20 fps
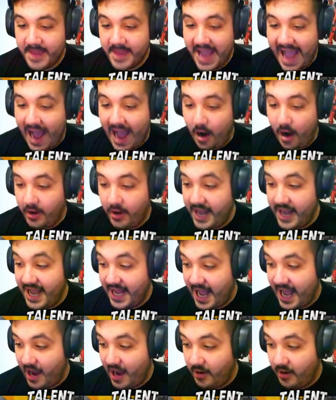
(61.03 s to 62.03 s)

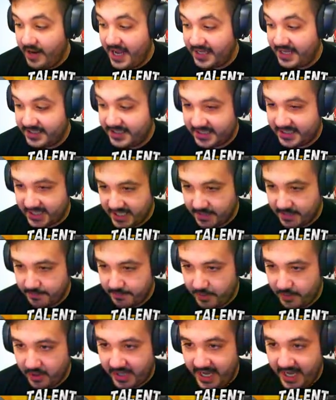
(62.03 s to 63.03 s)
Ahora, ahora sí.
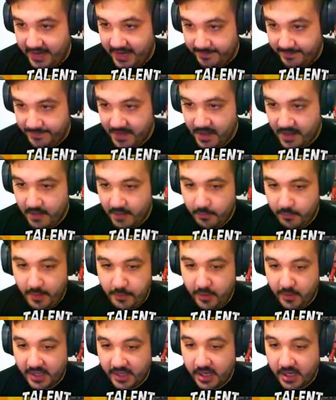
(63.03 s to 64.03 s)
¿Por qué? Pues
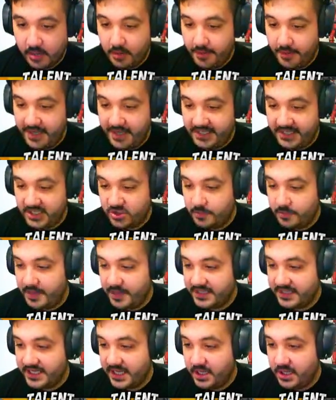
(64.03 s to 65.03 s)
porque como veis es un
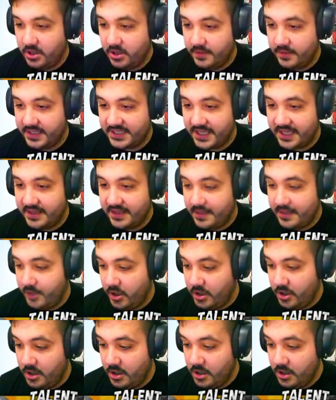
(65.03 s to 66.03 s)
plastiquito bastante
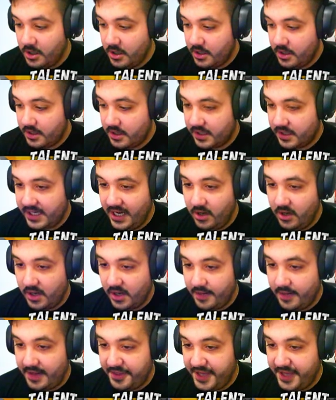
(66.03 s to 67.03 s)
mono que lo
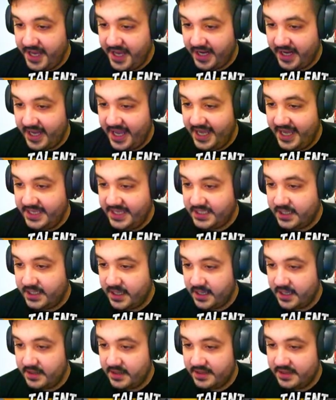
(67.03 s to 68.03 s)
que va a hacer es
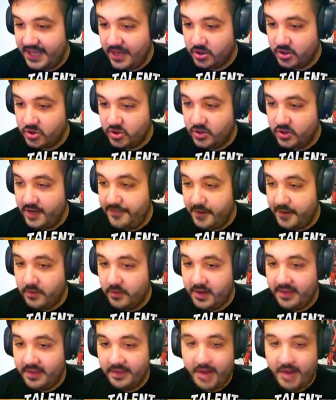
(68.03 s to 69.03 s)
daros una
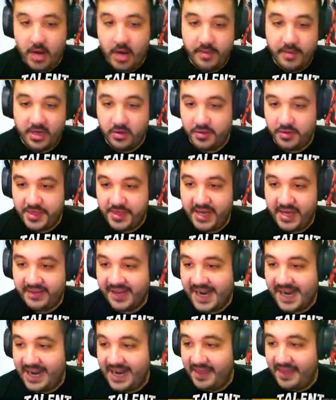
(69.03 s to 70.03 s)
figura de más o menos
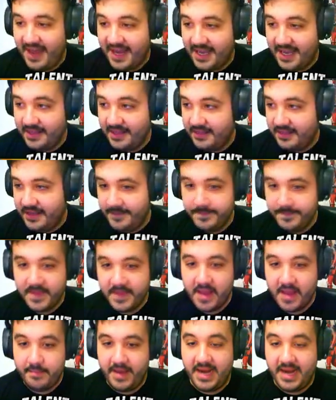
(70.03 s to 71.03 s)
cierta calidad, gente,
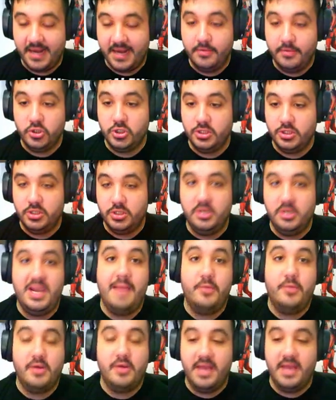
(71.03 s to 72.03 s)
para que vosotros
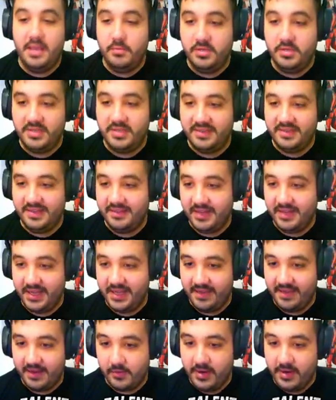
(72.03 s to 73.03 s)
la pongáis en vuestra
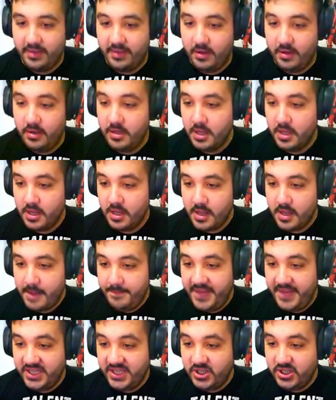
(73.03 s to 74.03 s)
estantería, ¿de acuerdo?
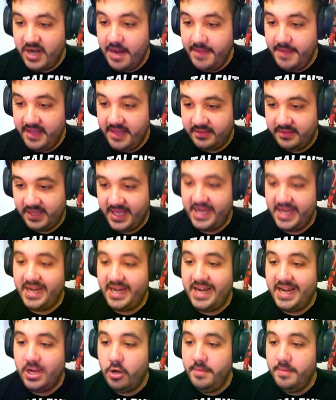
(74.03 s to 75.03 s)
Personalmente,
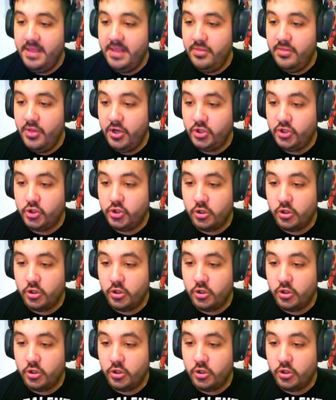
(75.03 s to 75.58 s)
recomiendo su